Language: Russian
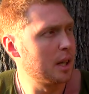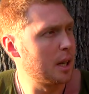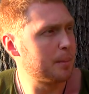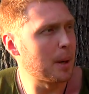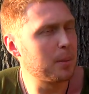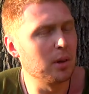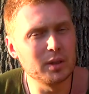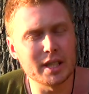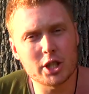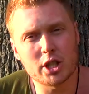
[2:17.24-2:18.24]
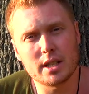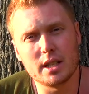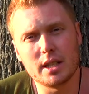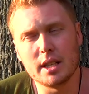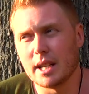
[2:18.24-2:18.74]
А, по поводу этих
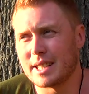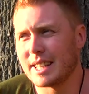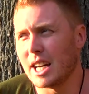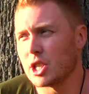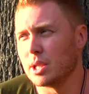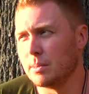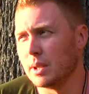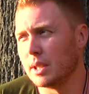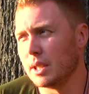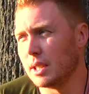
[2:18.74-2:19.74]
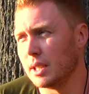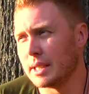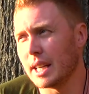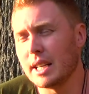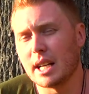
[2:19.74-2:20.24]
шести дней, с каждым а,
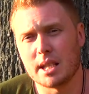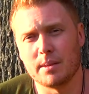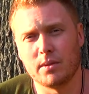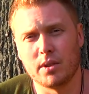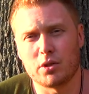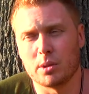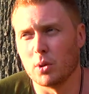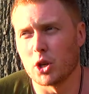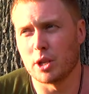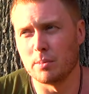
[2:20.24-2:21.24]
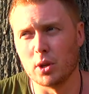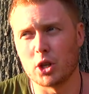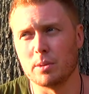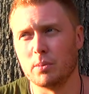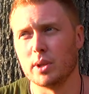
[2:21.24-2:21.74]
занятием вы все больше и
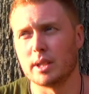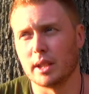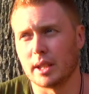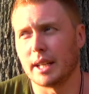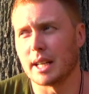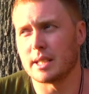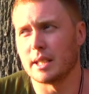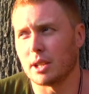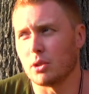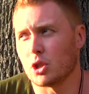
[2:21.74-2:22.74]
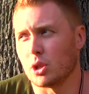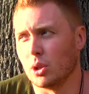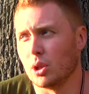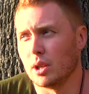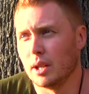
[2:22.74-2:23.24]
больше будете натыкаться на то,
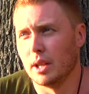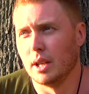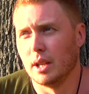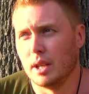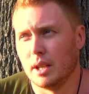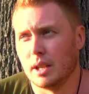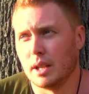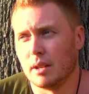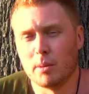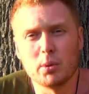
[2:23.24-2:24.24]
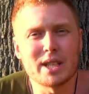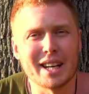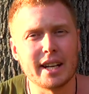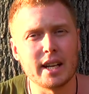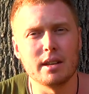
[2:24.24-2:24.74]
что вы будете
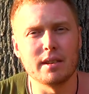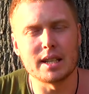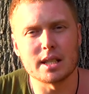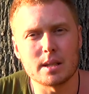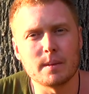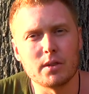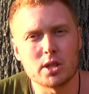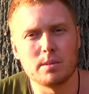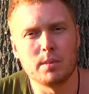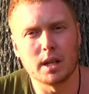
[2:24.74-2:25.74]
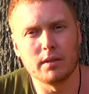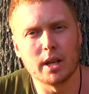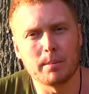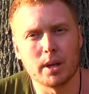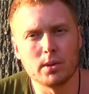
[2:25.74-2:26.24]
охреневать от самого себя,
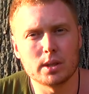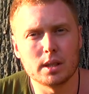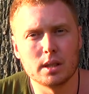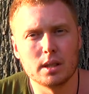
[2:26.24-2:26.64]
говоря по-русски.